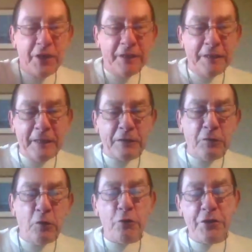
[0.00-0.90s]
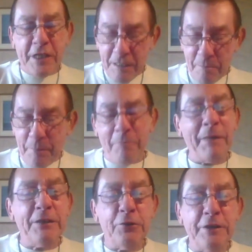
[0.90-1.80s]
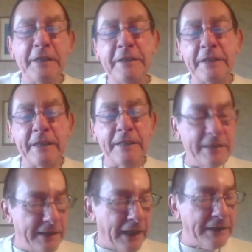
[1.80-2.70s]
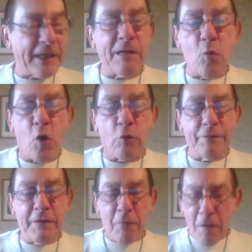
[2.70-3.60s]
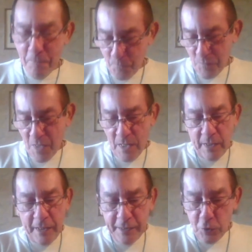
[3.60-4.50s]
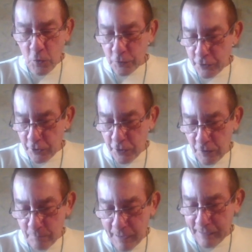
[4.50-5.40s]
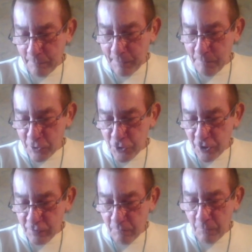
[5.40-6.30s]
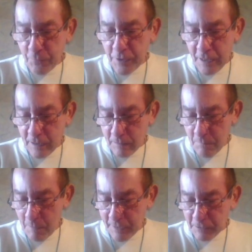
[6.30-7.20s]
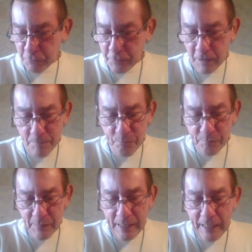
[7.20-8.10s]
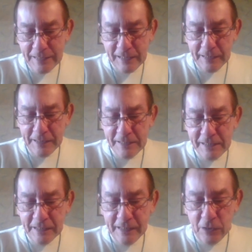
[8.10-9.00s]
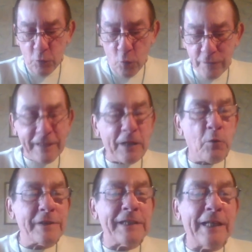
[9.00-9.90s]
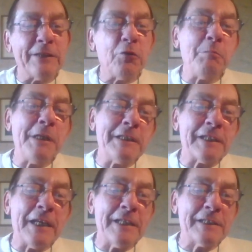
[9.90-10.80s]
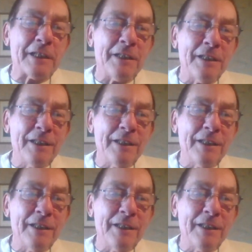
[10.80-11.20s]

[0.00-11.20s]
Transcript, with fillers: j'ai des technologies qui me permettent de détecter si quelqu'un est mort ou vivant. Et donc, de euh, bah, la première chose que j'avais fait il y a quand même quelques temps, elle serait décédée le 11 07 2016.